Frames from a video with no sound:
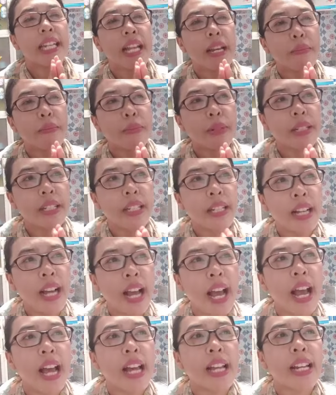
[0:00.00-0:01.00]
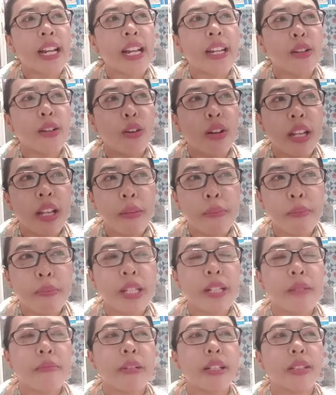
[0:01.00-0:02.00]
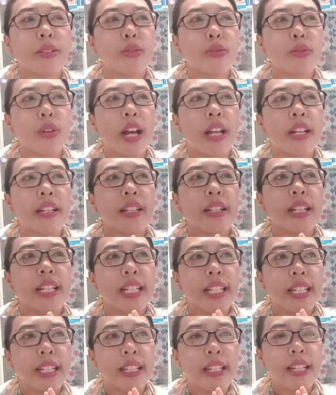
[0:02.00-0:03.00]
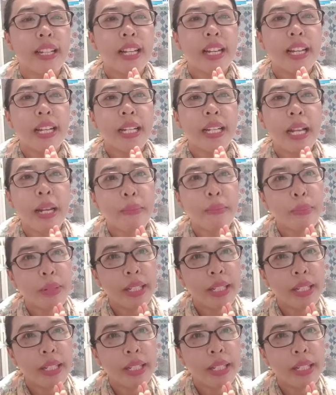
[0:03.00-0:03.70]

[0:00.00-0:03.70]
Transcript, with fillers: dan pendengaran oleh firman Tuhan dan